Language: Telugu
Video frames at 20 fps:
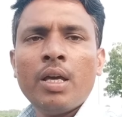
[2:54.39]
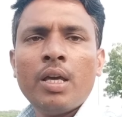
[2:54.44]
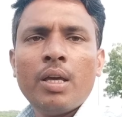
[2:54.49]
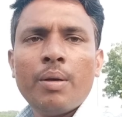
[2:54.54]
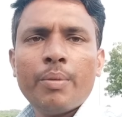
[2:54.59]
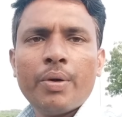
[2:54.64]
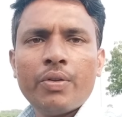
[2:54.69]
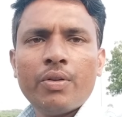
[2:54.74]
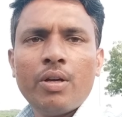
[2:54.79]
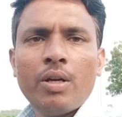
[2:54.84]
ఈ
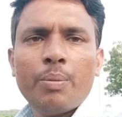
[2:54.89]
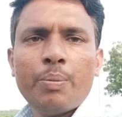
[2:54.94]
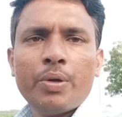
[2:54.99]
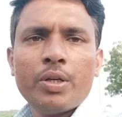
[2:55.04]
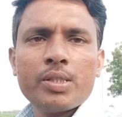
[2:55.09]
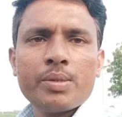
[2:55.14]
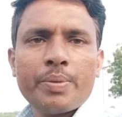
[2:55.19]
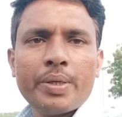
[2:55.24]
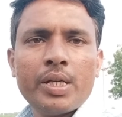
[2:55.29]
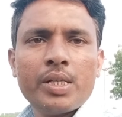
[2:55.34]
మందులు ఎప్పుడు
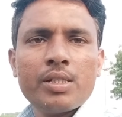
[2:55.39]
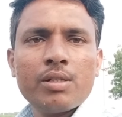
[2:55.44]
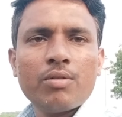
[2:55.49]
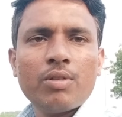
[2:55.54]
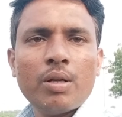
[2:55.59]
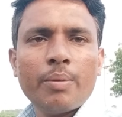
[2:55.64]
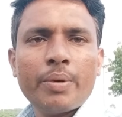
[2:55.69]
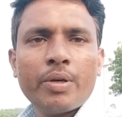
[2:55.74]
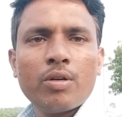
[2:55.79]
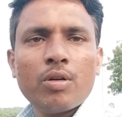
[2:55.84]
స్ప్రే చేసినా
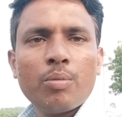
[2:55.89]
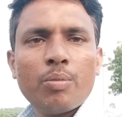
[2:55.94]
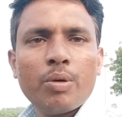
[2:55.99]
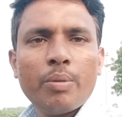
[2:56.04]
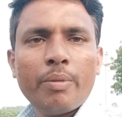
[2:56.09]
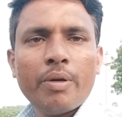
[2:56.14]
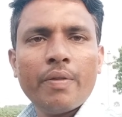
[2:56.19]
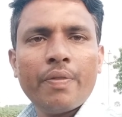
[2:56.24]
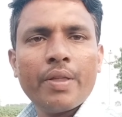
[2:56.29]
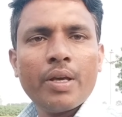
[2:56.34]
కూడా మనకు
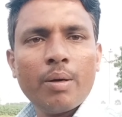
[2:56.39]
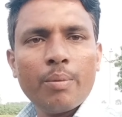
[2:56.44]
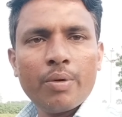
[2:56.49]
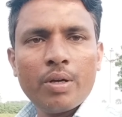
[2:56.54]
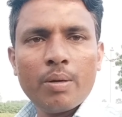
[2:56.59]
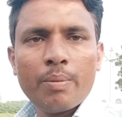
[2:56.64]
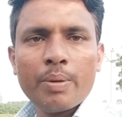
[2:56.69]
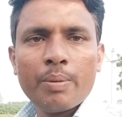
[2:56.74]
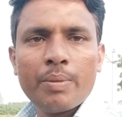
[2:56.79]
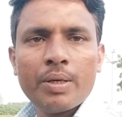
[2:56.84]
భూమిలో తేమ
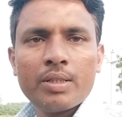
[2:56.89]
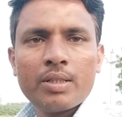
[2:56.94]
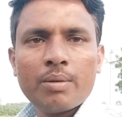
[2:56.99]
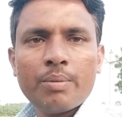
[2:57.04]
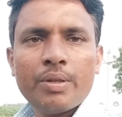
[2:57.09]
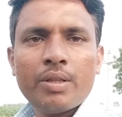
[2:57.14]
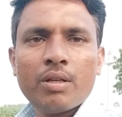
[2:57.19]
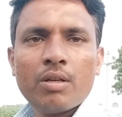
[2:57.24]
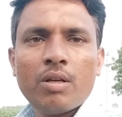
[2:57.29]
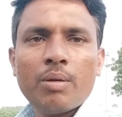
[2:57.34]
ఉన్నప్పుడు
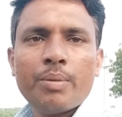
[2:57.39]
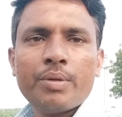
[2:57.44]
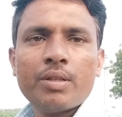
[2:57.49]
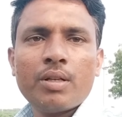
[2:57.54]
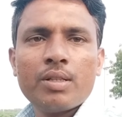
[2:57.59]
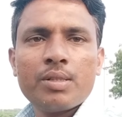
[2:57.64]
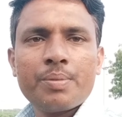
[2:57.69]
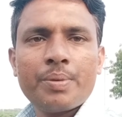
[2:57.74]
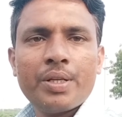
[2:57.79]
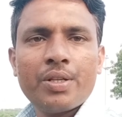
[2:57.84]
మాత్రమే తెగులు
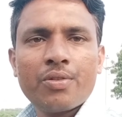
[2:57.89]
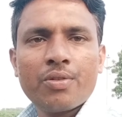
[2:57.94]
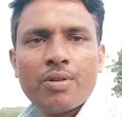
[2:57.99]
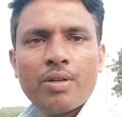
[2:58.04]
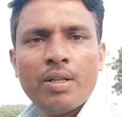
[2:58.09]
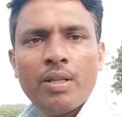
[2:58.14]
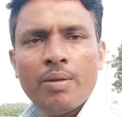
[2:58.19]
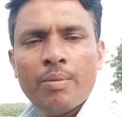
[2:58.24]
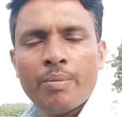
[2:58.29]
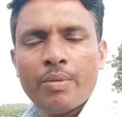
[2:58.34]
మందులను స్ప్రే చేసుకోండి